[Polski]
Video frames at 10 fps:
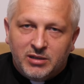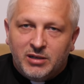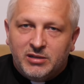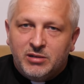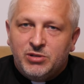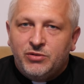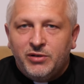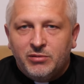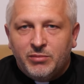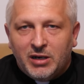jakimiś
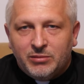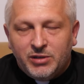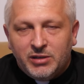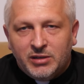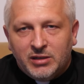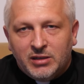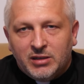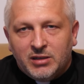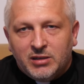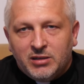filmami
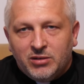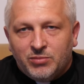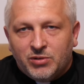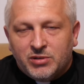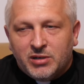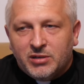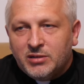i obok,